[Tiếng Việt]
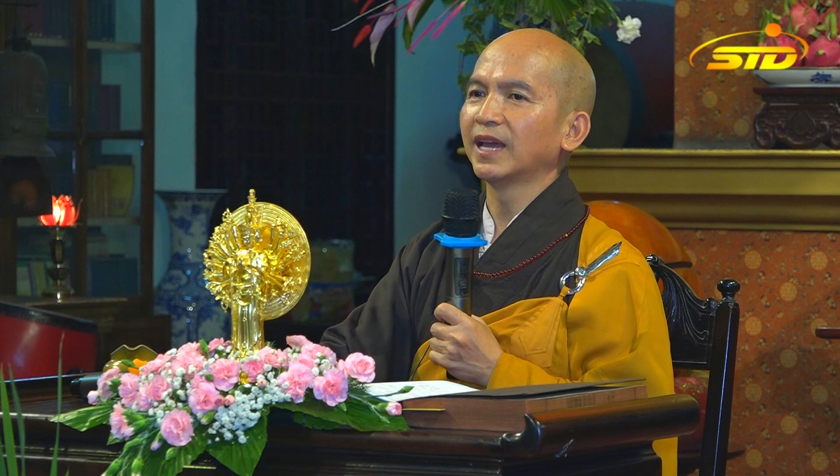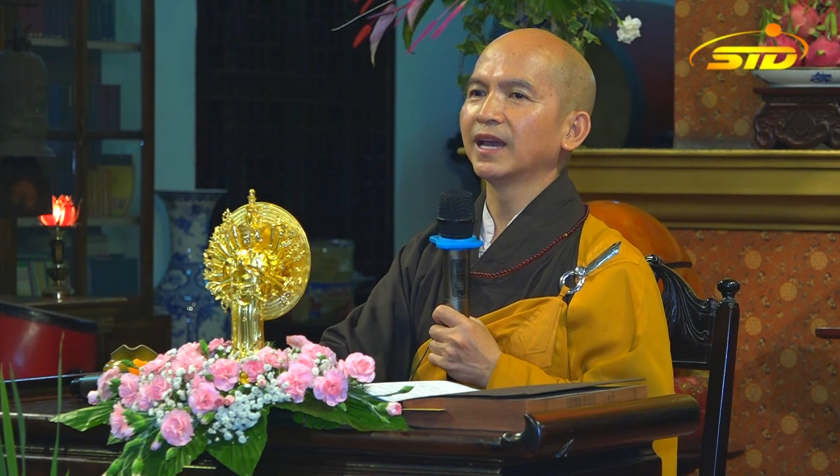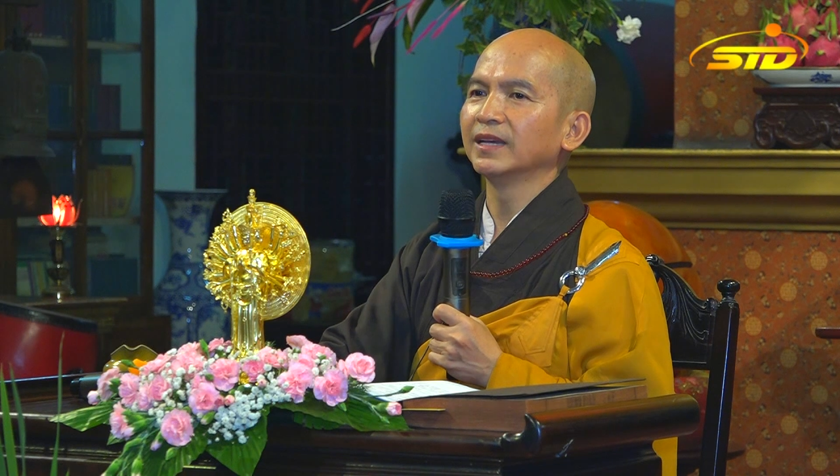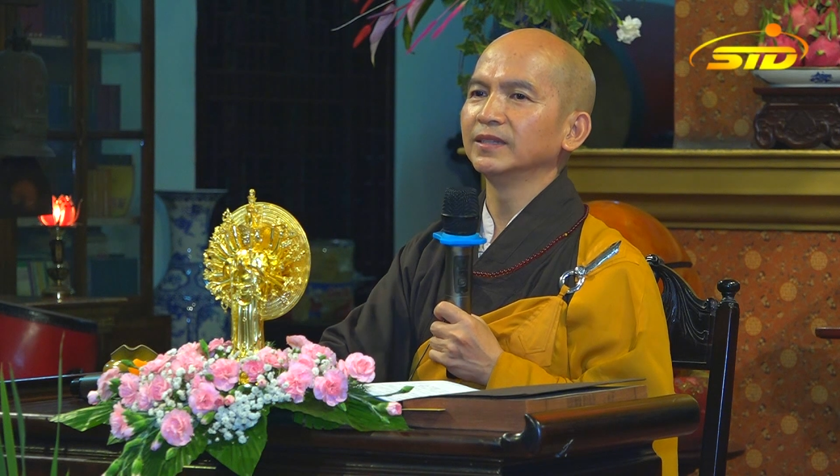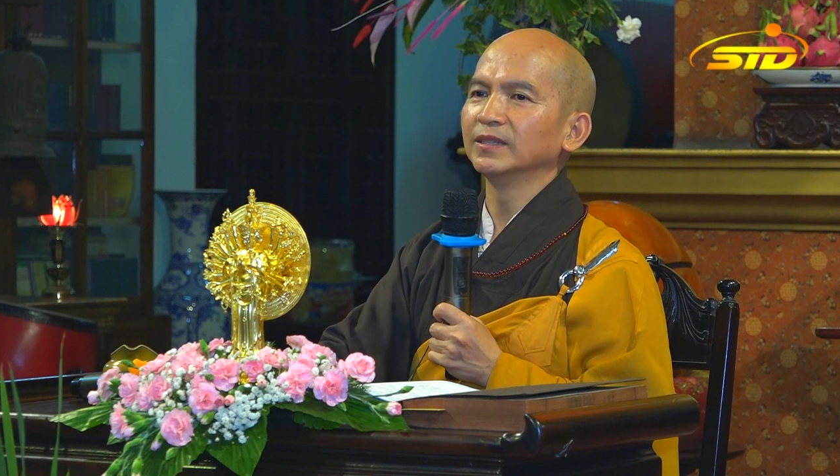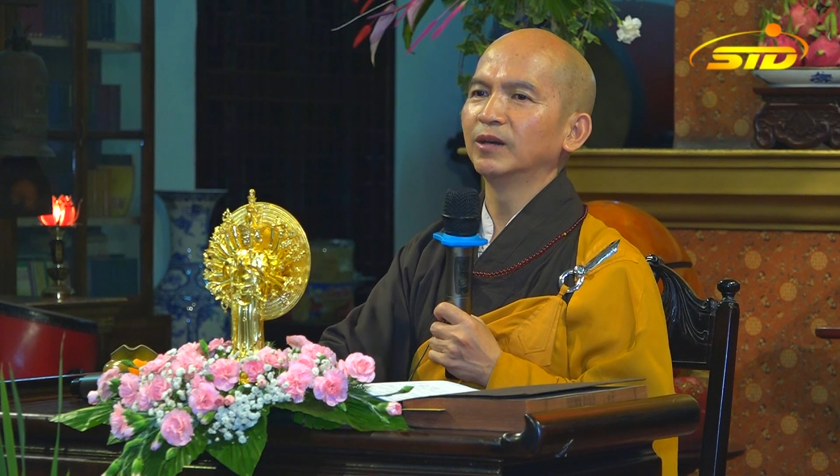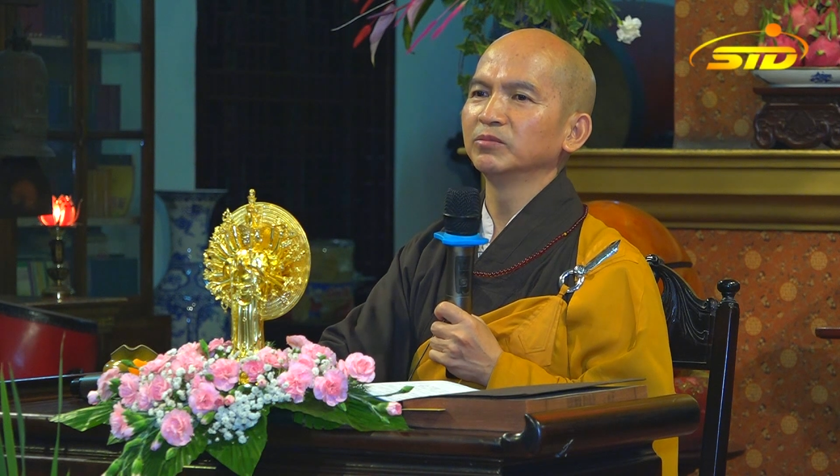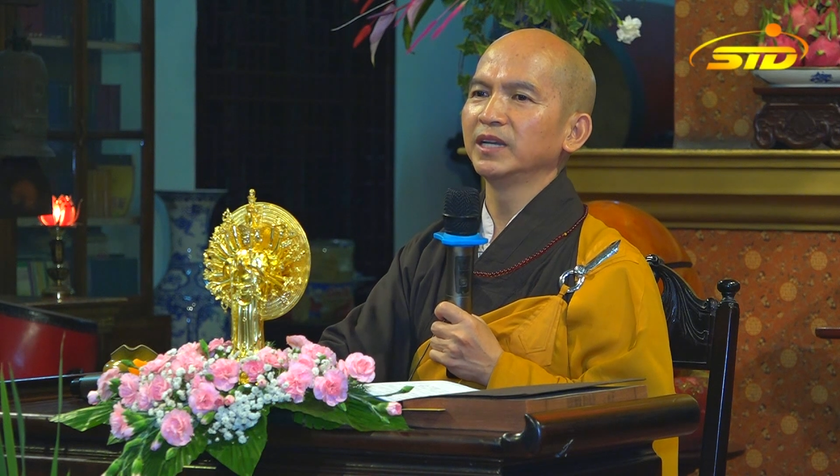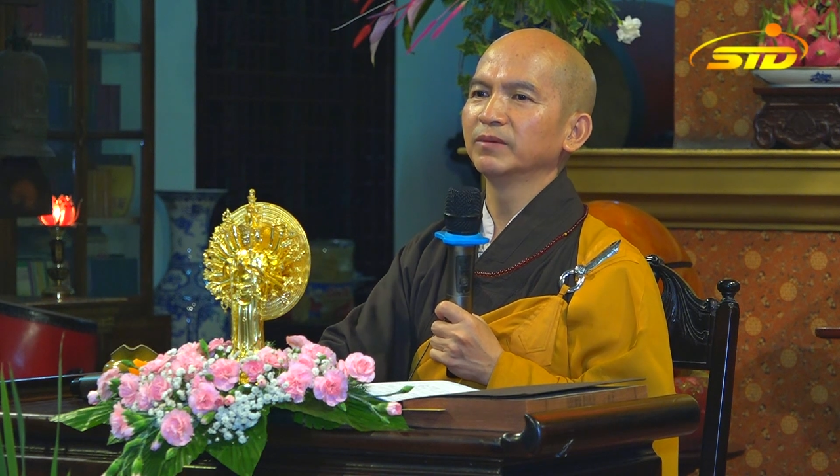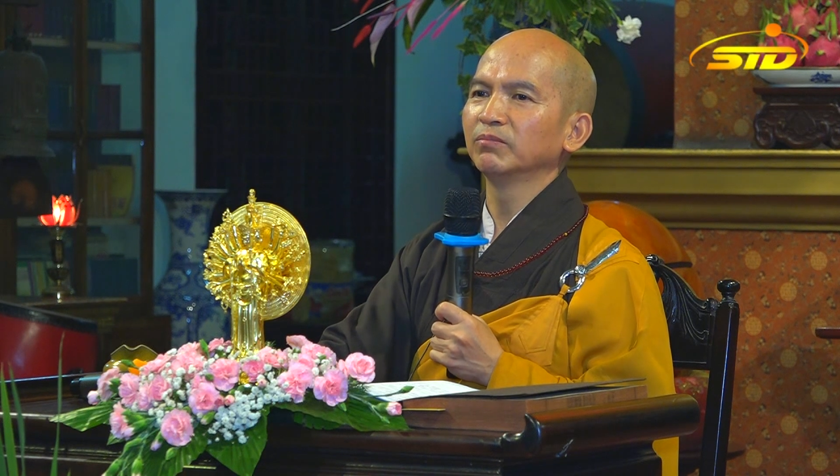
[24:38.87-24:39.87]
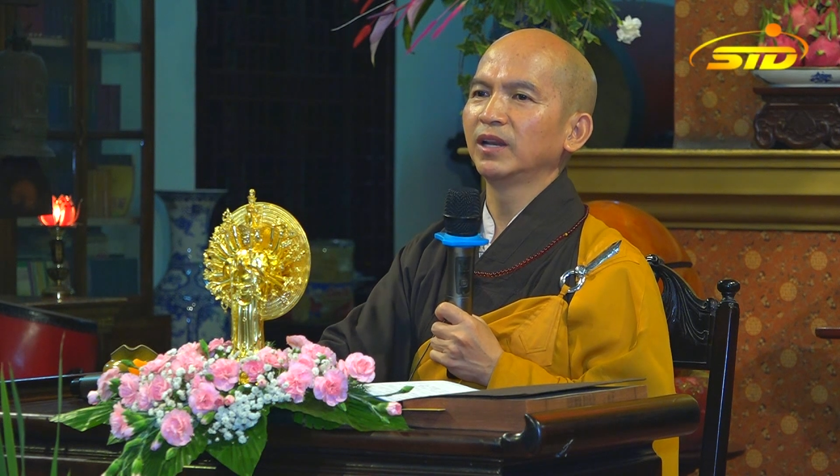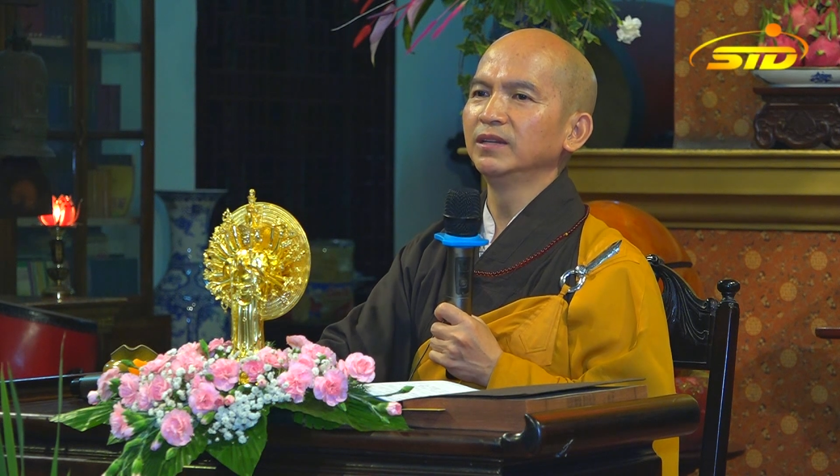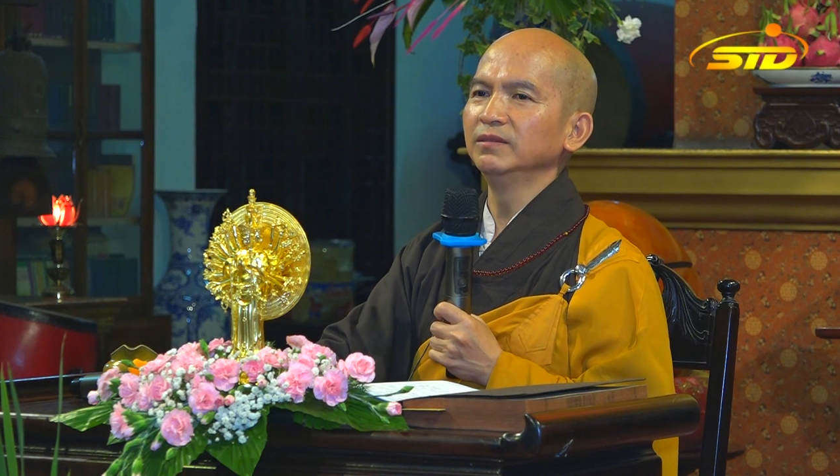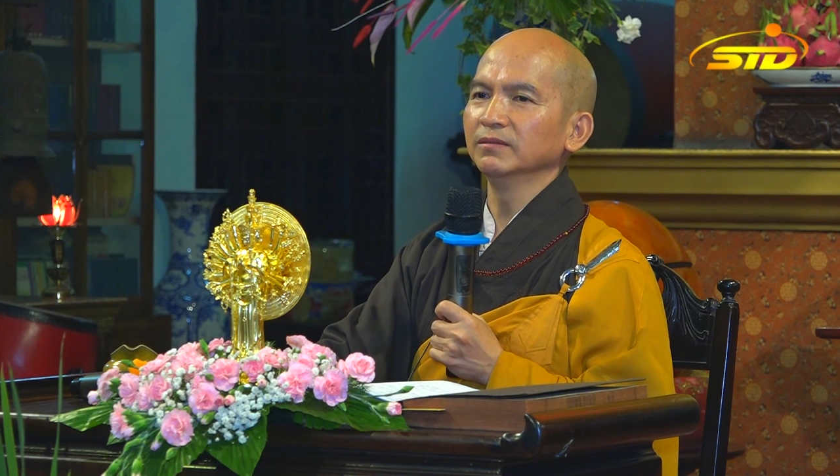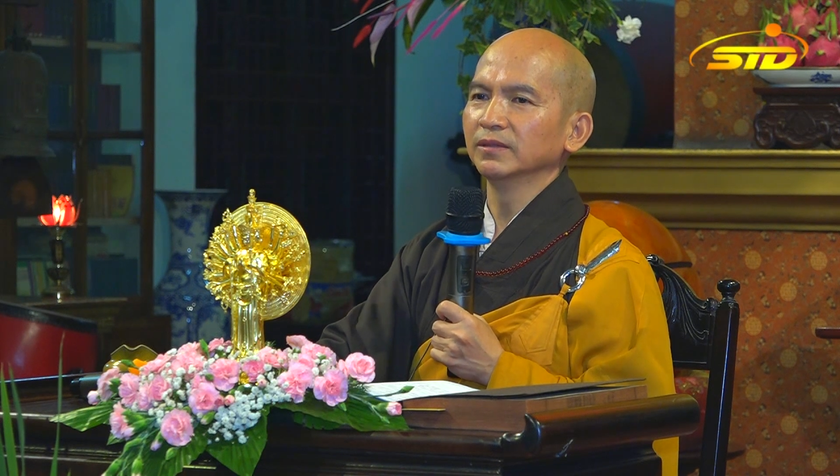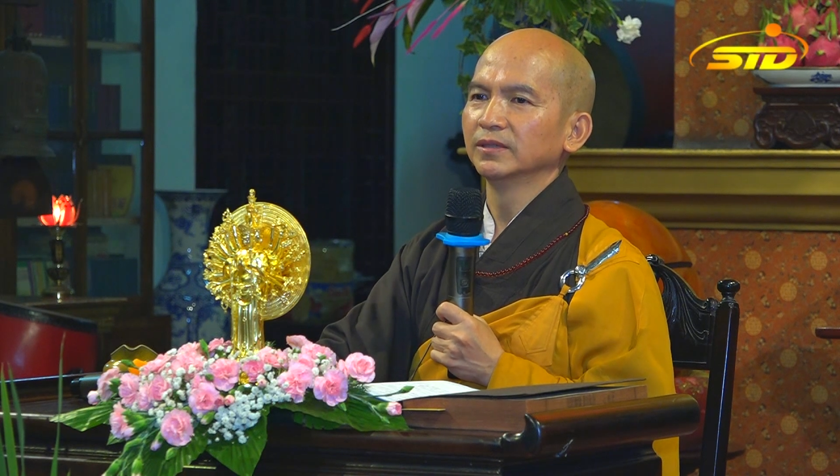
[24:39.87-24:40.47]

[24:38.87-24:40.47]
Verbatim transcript: ngày thì ông đem lính